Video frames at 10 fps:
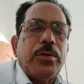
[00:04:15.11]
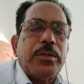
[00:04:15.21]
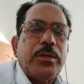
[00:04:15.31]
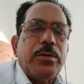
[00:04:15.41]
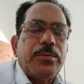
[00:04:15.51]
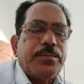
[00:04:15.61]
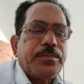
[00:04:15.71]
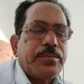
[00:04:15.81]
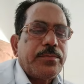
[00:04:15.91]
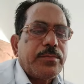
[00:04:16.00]
হয়েছিল
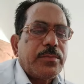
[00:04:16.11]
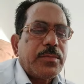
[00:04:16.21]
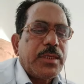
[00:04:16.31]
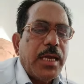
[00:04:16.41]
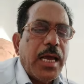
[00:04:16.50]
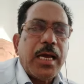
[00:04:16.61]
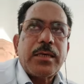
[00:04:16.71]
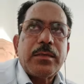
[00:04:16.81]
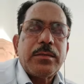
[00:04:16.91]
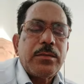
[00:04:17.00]
এক
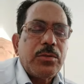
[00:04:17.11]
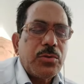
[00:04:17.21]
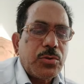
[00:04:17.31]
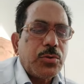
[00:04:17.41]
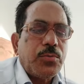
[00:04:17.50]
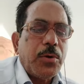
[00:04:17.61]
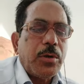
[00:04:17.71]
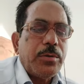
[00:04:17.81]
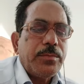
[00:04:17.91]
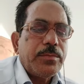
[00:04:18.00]
সুফল
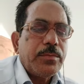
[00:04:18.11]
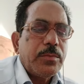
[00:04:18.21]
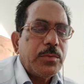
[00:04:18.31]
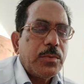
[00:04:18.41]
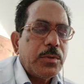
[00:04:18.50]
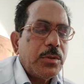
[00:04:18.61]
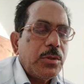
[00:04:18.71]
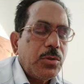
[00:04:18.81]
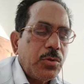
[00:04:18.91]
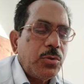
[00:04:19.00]

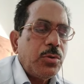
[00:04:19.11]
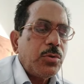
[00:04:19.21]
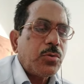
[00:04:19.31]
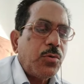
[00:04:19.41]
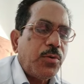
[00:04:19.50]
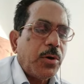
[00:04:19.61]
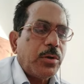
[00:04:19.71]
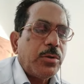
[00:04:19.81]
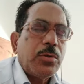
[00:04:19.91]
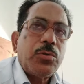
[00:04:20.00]
দুই কুফল
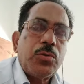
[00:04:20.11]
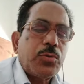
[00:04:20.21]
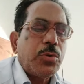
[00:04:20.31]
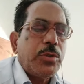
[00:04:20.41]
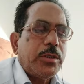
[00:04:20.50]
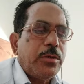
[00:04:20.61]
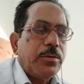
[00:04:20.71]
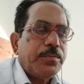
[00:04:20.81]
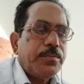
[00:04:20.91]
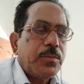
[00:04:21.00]
দুটোই ছিল
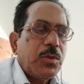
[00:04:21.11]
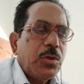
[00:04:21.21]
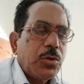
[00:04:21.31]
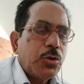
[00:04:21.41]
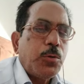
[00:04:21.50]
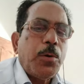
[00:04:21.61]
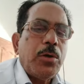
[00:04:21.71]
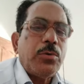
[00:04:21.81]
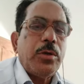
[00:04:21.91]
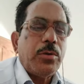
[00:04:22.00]

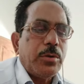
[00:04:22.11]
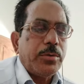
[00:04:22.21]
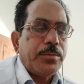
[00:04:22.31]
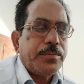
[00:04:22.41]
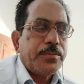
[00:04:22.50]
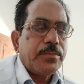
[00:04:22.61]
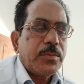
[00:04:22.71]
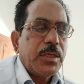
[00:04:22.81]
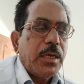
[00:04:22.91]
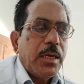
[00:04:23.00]
সুফলগুলি হল
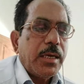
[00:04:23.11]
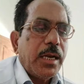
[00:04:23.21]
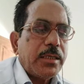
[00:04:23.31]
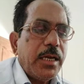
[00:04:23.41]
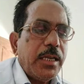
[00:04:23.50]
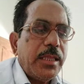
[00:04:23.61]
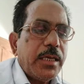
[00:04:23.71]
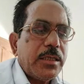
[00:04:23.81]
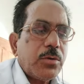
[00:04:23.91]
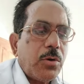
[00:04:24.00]
রাশিয়ার
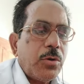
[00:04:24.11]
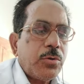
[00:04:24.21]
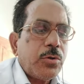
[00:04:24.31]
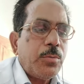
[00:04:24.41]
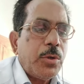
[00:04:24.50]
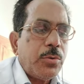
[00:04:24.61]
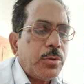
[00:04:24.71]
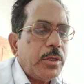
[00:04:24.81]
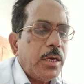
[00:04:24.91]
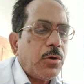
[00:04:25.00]
ইতিহাসে কলঙ্কময়
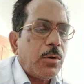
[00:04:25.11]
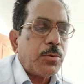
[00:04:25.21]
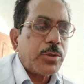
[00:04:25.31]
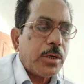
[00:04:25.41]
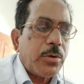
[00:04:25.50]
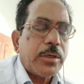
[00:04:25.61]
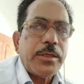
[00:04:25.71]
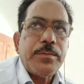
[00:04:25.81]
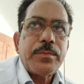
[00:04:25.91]
অধ্যায়ের অবসান ঘটে